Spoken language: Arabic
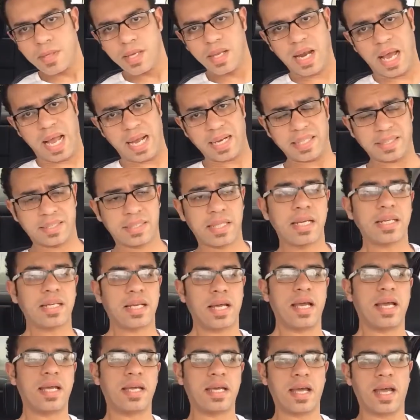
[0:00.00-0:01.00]
الحاجه التانية
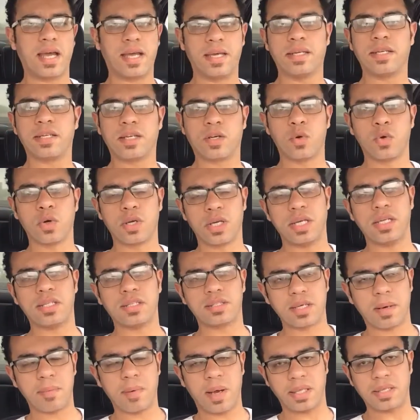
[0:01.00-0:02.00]
هي ان جوجل
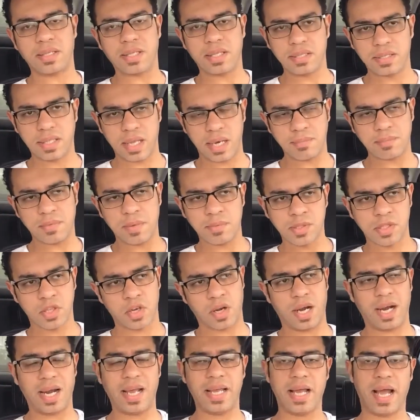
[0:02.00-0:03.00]
طبعا انت لما
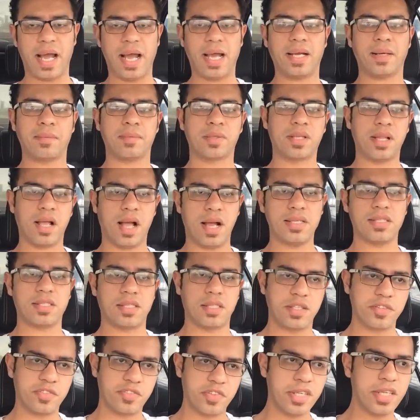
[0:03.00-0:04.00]
بتدور على اي حاجه بتلاحظ
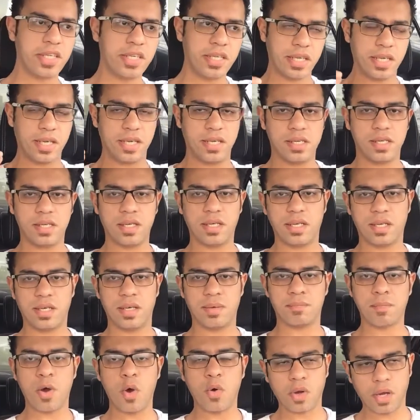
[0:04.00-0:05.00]
ان في آه،
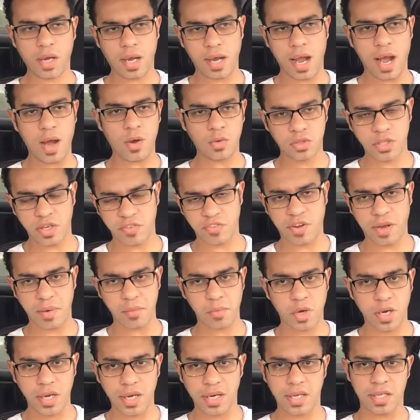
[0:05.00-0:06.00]
موقع او صفحه
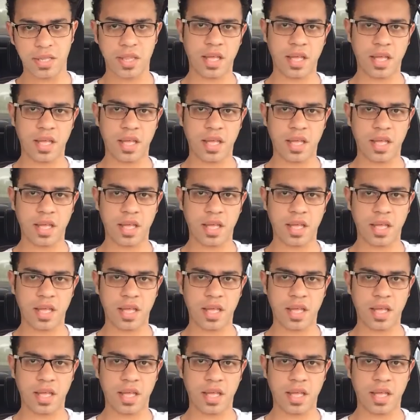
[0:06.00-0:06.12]
معينه